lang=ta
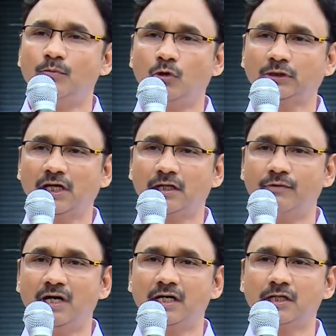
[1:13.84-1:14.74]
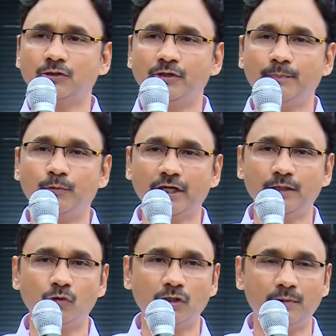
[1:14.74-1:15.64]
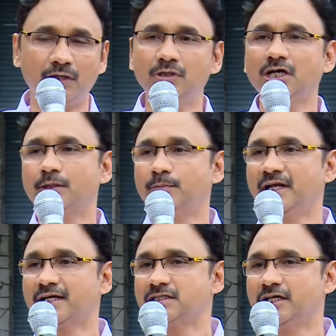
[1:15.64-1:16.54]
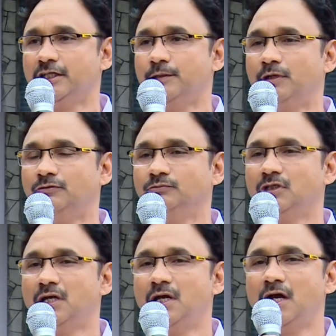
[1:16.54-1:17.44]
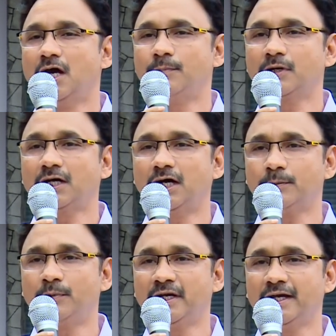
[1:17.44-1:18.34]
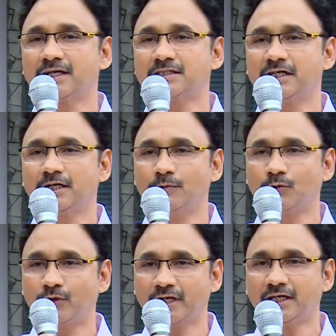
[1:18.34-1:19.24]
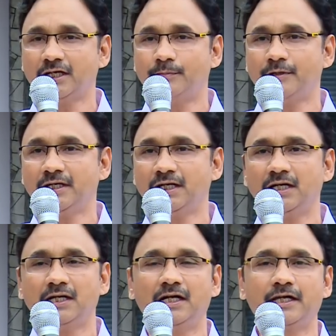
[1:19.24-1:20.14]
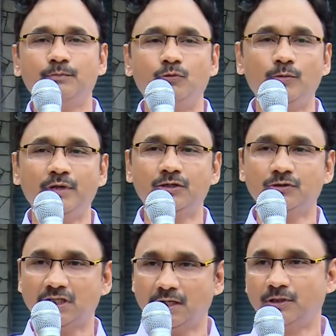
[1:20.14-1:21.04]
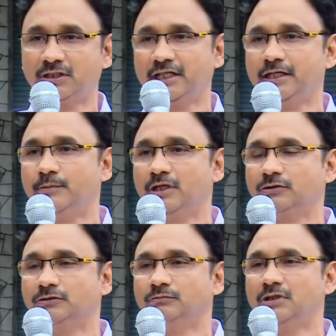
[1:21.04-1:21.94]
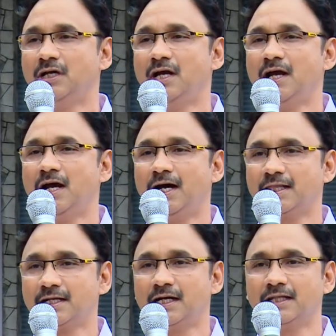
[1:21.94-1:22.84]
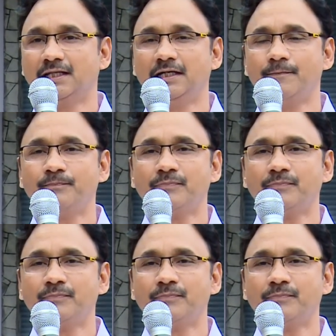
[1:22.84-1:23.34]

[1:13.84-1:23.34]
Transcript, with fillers: மோட்டார் வாகனத்தினுடைய புகை மூலமாகவும் கார்பன் டை ஆக்சைடு அதிகமாகும் அப்போ கார்பன் டை ஆக்சைடை நம்ம குறைக்கல அப்படின்னா நாளைக்கு பூமிக்கு கொஞ்சம் ஆபத்து அதிகமாக இருக்கும் அதனால தான்